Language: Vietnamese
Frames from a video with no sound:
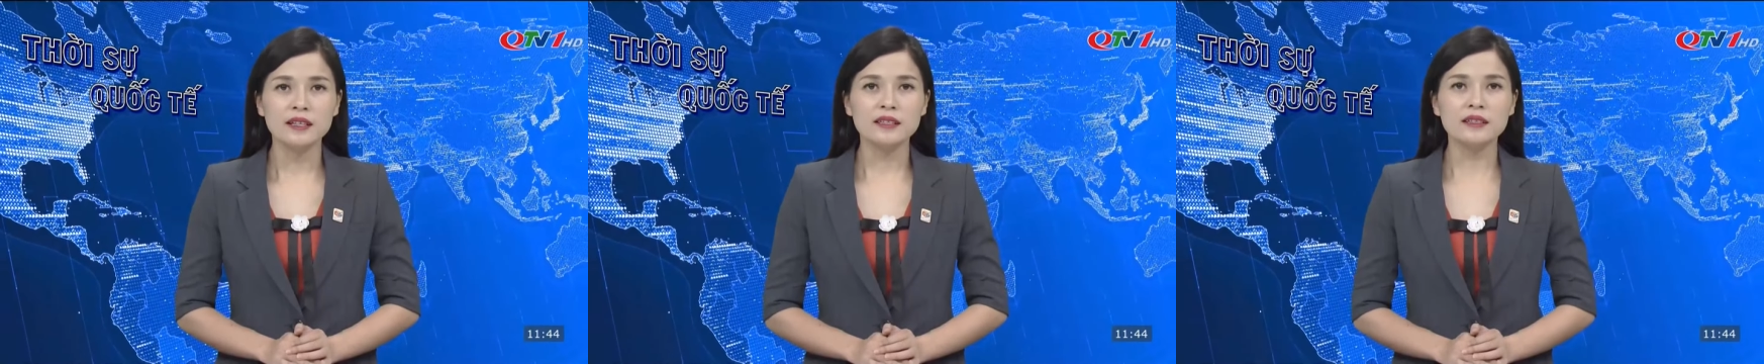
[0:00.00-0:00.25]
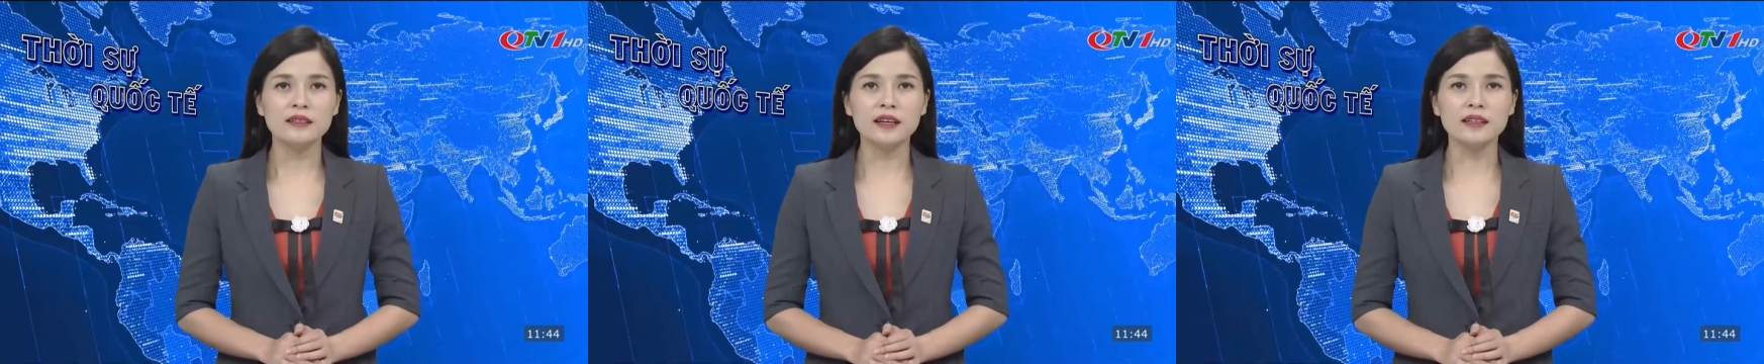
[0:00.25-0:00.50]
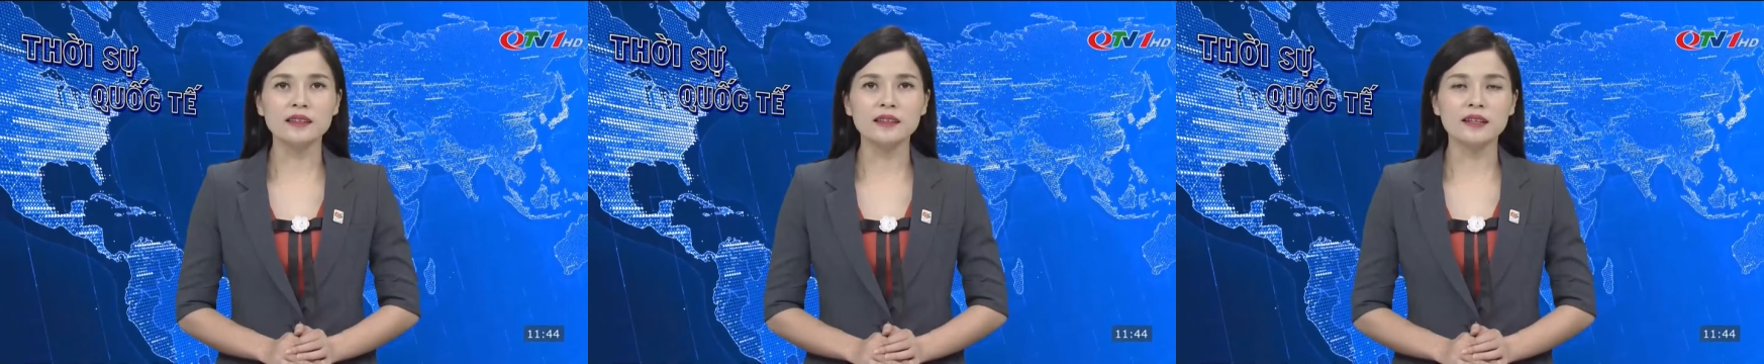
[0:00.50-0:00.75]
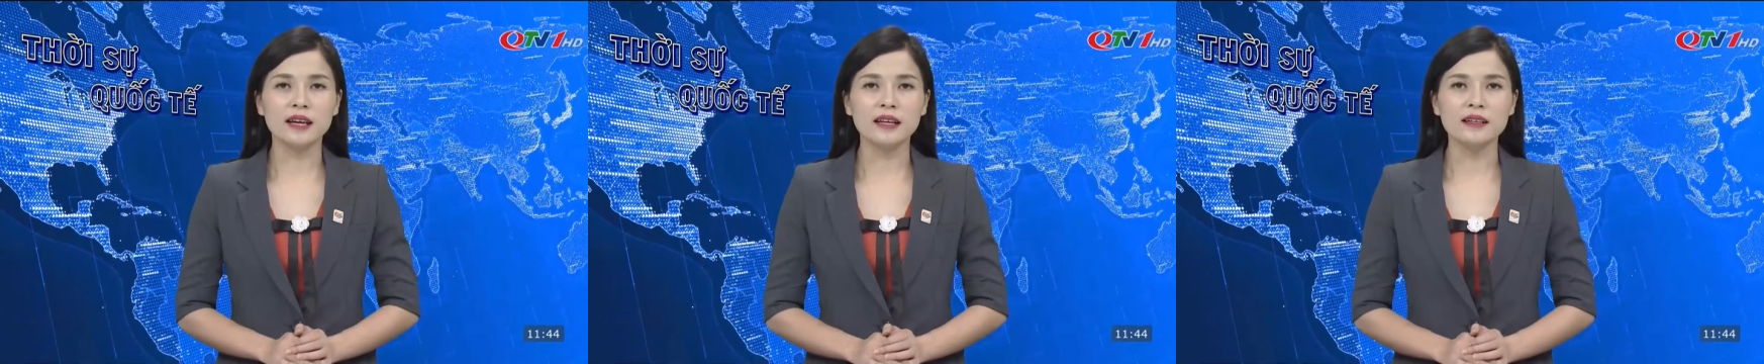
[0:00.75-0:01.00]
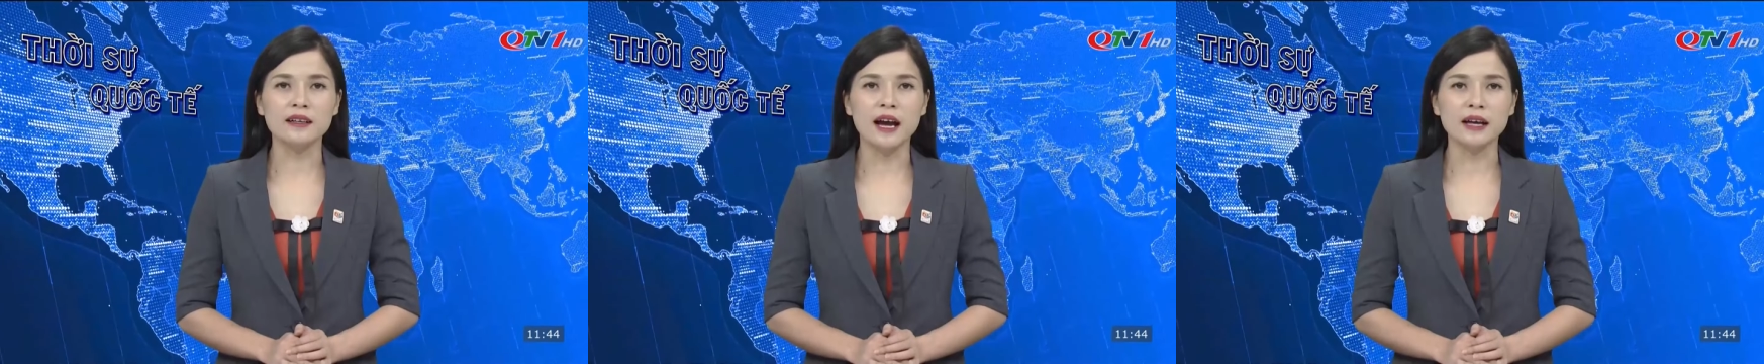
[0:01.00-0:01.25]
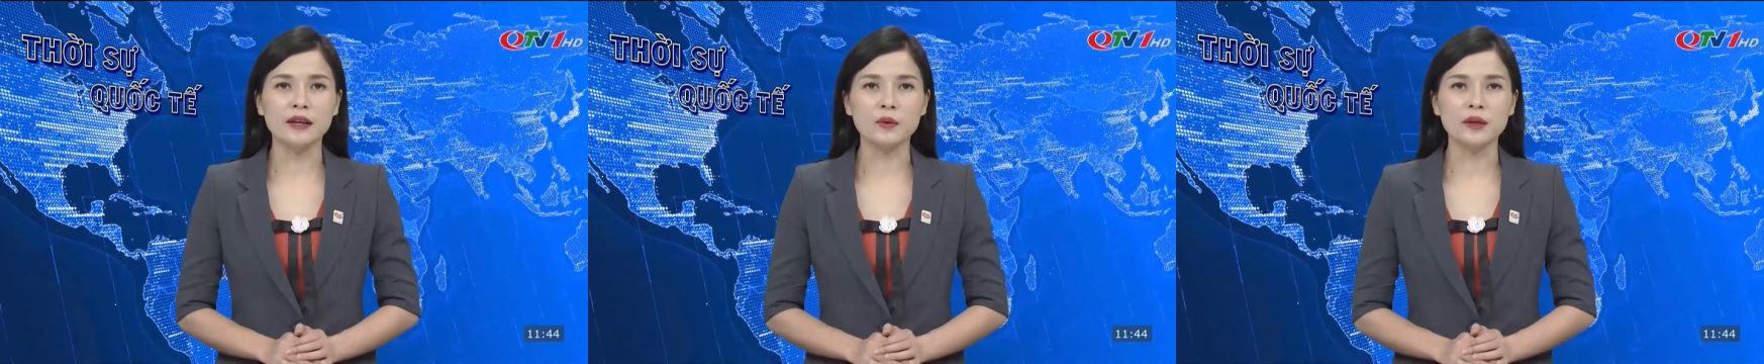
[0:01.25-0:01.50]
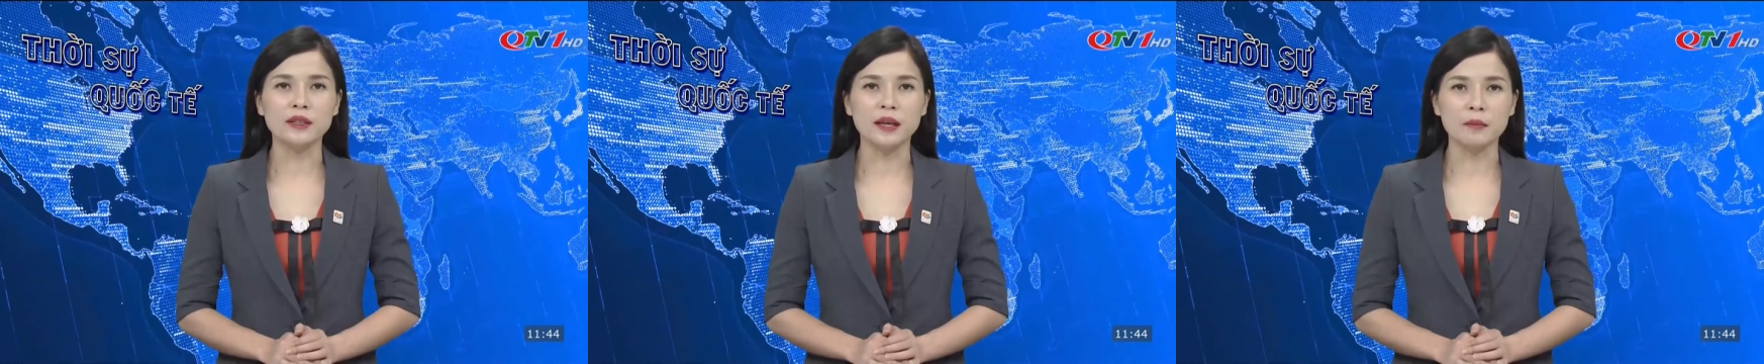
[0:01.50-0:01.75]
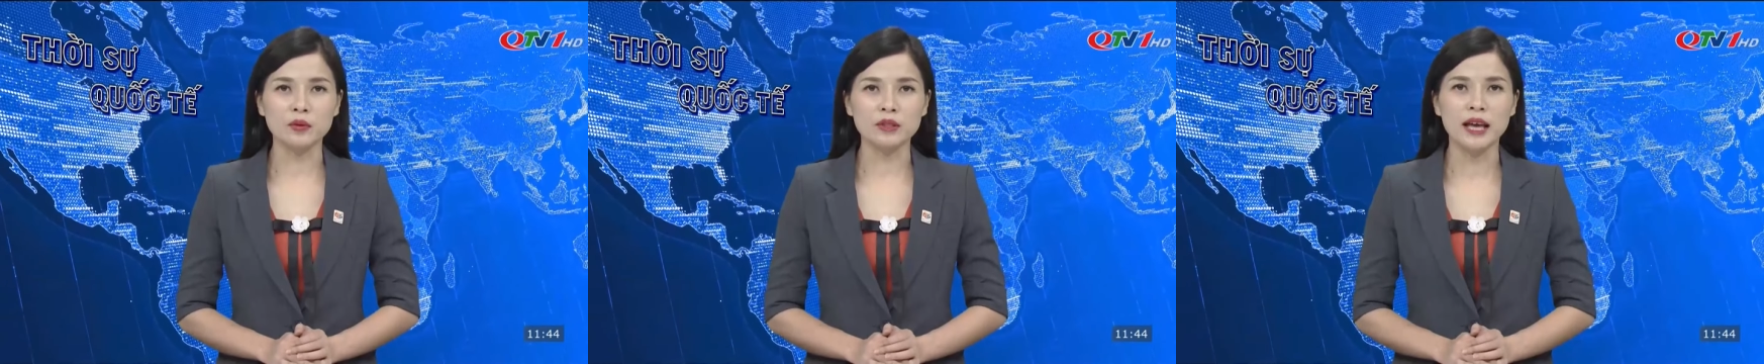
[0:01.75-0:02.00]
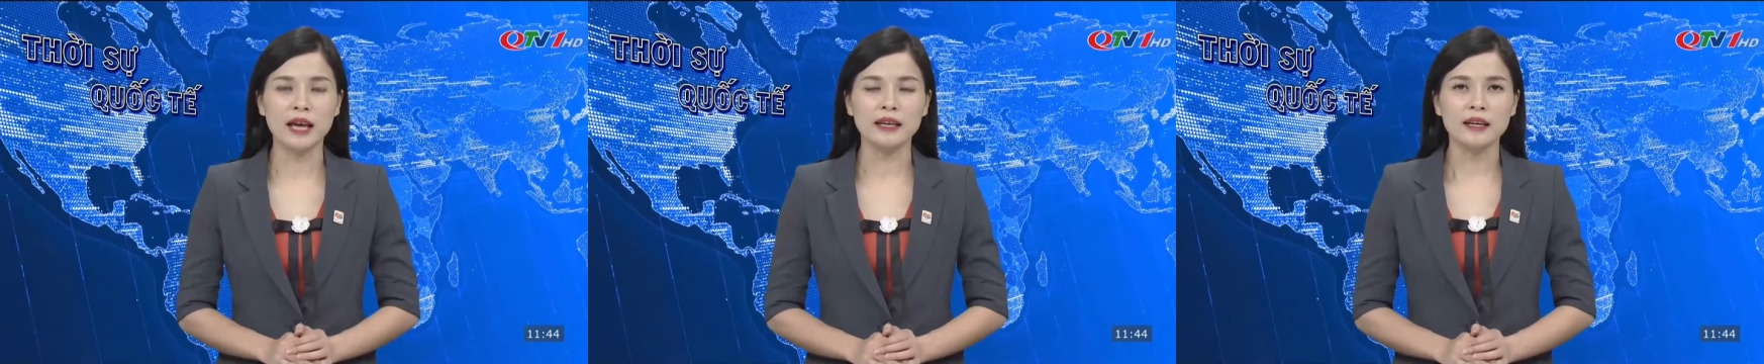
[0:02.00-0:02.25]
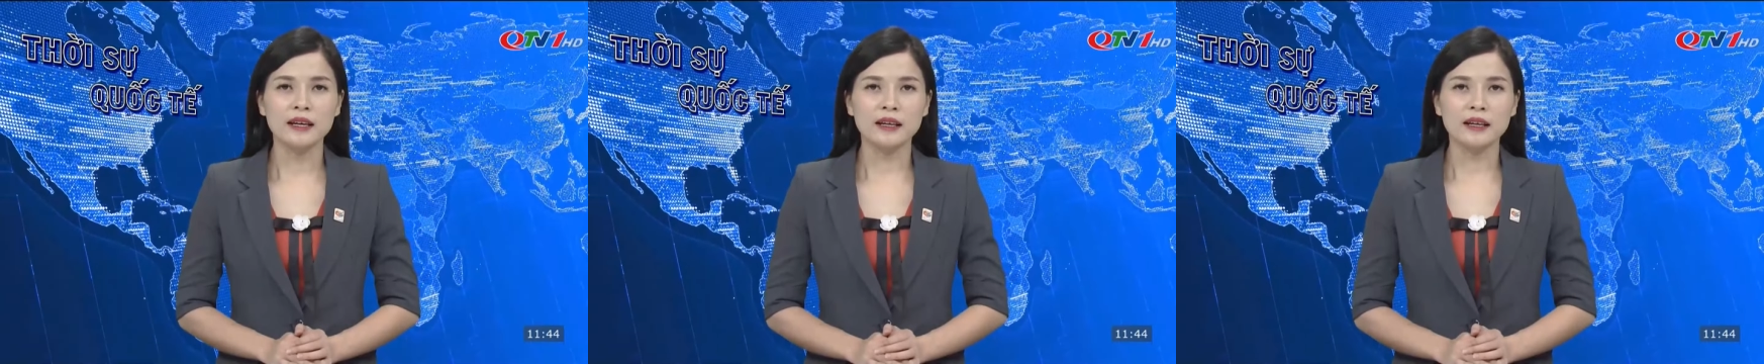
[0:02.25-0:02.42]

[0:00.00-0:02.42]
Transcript: dự kiến tới căn cứ hải quân tại Busan,